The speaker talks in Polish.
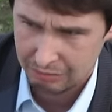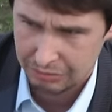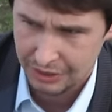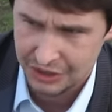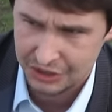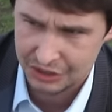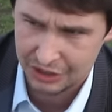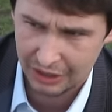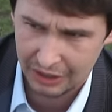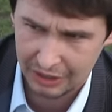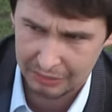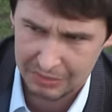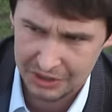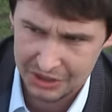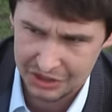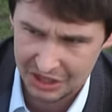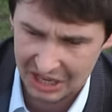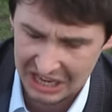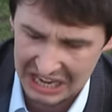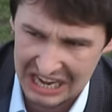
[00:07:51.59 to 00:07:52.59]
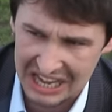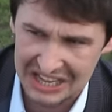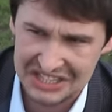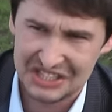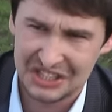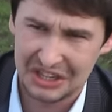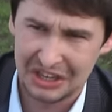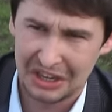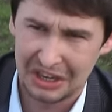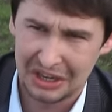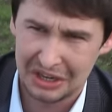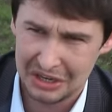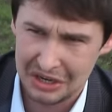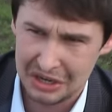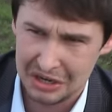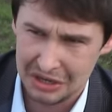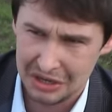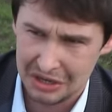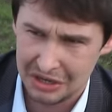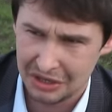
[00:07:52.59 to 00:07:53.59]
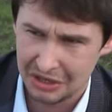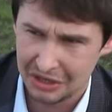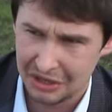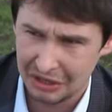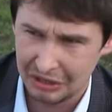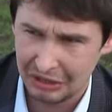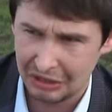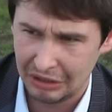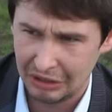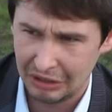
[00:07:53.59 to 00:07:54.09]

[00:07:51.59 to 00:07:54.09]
bliższe, bliższe relacje i, i, i